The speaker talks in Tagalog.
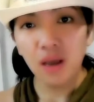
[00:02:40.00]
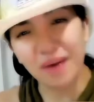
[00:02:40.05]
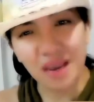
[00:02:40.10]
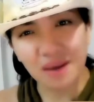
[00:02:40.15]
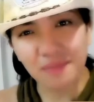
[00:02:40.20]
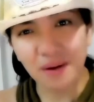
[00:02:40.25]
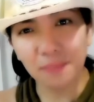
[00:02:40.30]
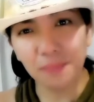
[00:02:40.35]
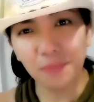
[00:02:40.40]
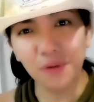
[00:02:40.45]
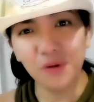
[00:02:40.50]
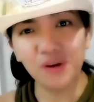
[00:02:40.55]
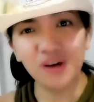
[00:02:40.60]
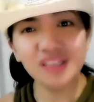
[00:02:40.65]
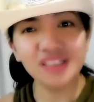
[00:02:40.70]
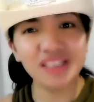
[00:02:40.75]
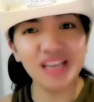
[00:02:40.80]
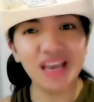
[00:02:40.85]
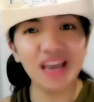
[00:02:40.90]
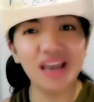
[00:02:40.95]
Iba-iba po
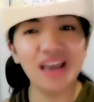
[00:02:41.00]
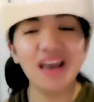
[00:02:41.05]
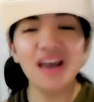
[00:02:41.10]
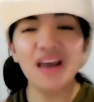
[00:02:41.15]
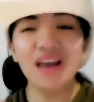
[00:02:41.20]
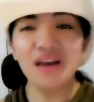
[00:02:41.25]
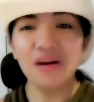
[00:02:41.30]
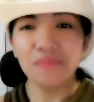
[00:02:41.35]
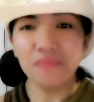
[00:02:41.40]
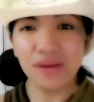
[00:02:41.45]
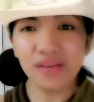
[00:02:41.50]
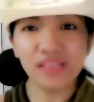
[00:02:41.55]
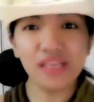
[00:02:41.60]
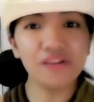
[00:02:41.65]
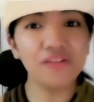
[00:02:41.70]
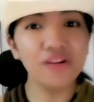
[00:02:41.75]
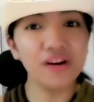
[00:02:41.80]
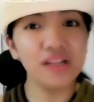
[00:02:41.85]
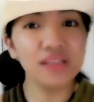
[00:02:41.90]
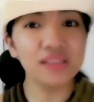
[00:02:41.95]
kasi may
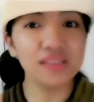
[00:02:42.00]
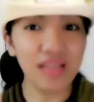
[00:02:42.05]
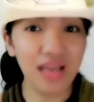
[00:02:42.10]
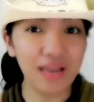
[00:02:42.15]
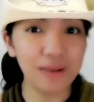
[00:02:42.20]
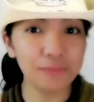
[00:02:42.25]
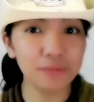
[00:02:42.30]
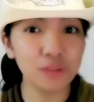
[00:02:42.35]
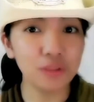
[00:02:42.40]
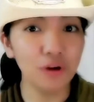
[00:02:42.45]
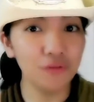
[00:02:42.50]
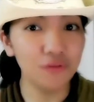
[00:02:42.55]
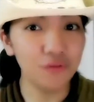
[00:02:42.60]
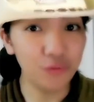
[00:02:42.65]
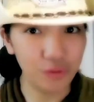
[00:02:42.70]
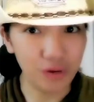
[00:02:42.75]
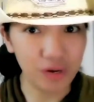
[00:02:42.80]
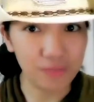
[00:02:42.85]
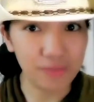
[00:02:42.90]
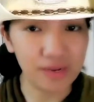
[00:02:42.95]
different types of
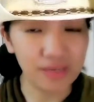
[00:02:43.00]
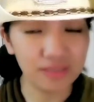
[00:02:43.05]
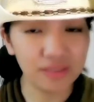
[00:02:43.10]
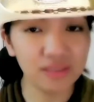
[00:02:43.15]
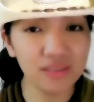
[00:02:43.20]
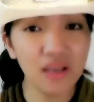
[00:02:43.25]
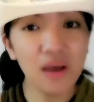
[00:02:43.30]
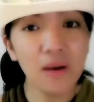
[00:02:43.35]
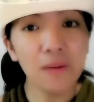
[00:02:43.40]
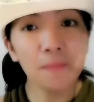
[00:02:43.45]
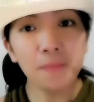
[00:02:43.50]
rabies.